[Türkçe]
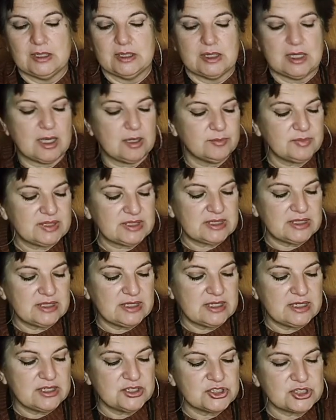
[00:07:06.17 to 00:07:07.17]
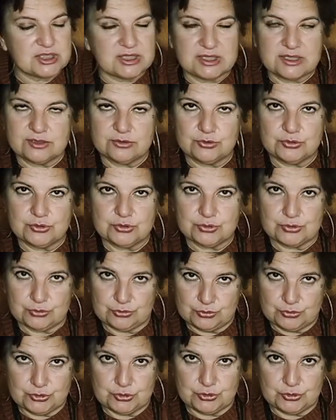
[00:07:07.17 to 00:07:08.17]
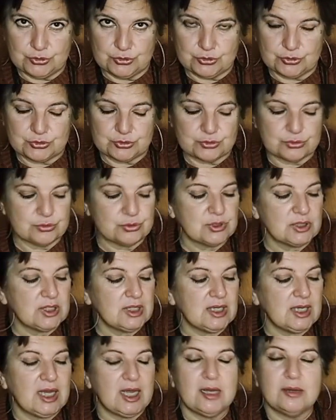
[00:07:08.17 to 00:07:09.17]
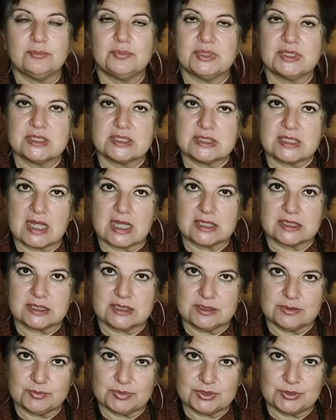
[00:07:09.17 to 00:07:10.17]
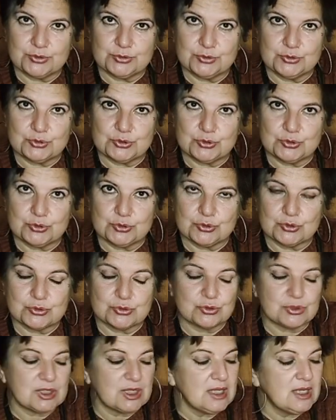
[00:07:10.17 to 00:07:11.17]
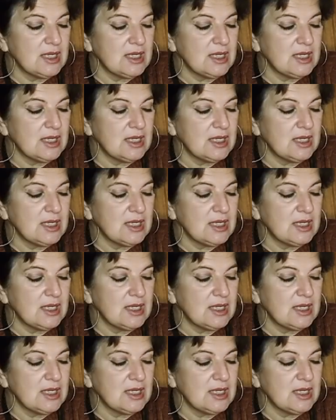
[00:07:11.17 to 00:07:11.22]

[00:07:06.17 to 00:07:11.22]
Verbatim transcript: Hem ikili ilişkileri düşünüyorsun hem parasal kayıpları düşünüyorsun